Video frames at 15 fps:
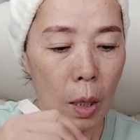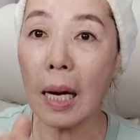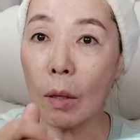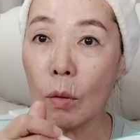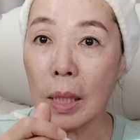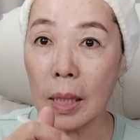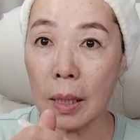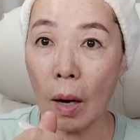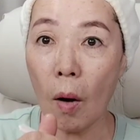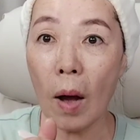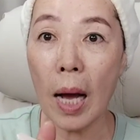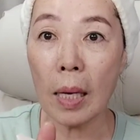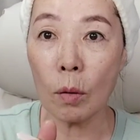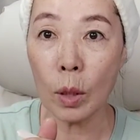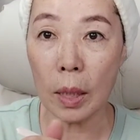가루가
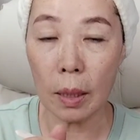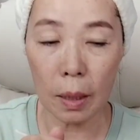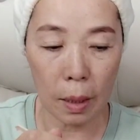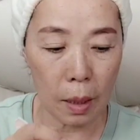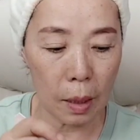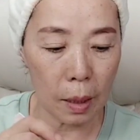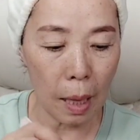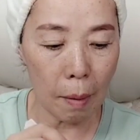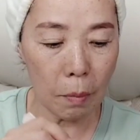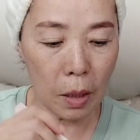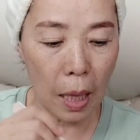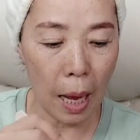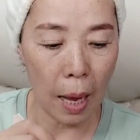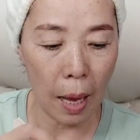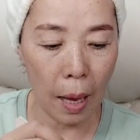들어가고
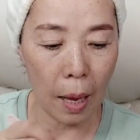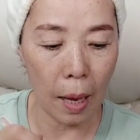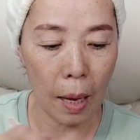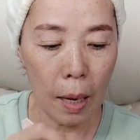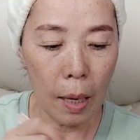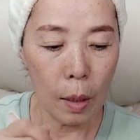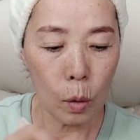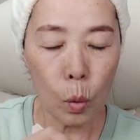때문에